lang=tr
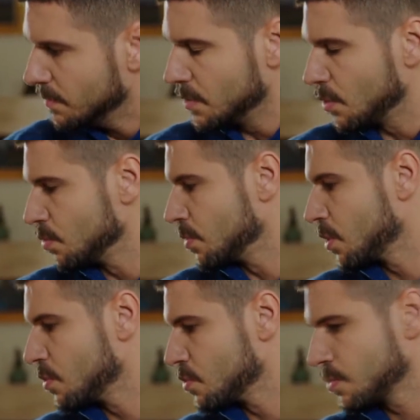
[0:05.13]
Ben oğlumla
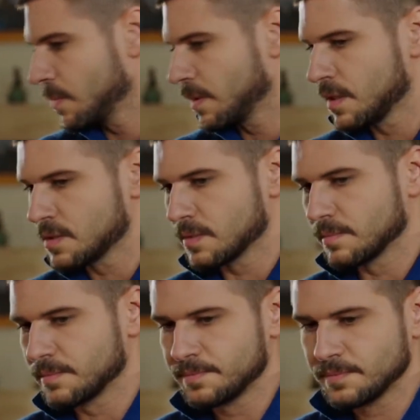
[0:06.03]
konuştum,
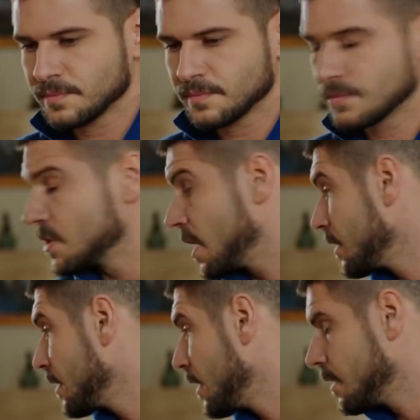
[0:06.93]
anlaştım.
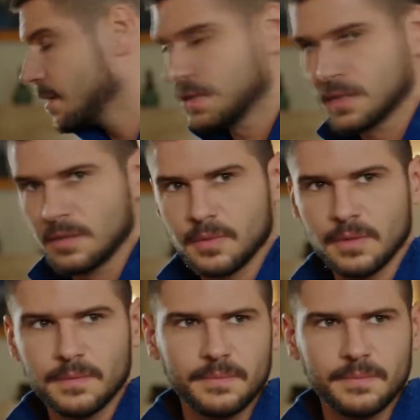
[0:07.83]
Cahit nerede? Çıktı mı?